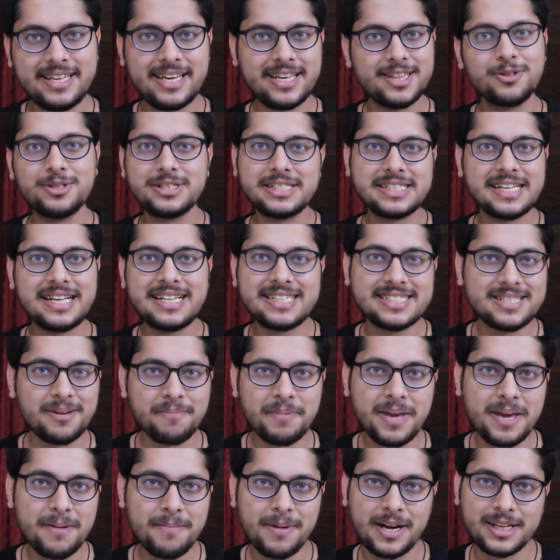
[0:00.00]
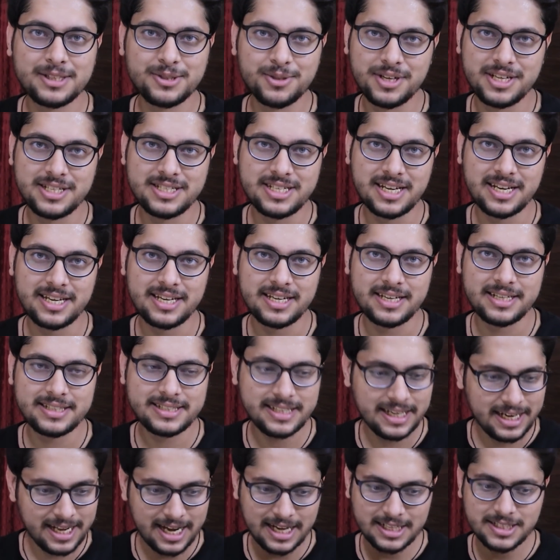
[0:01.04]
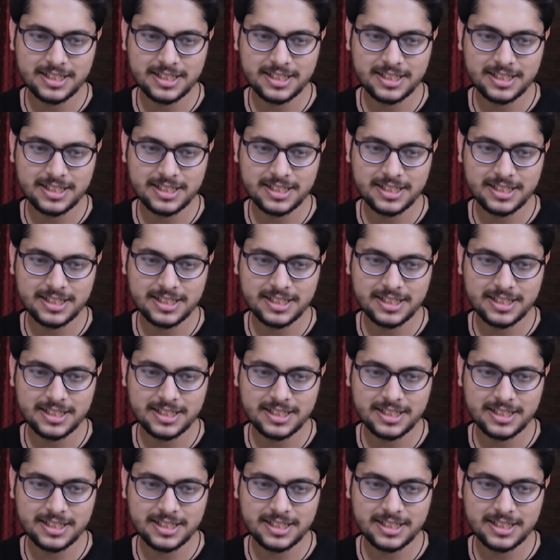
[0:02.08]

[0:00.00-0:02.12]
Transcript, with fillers: ये तो स्किल सबके पास होनी चाहिए इसीलिए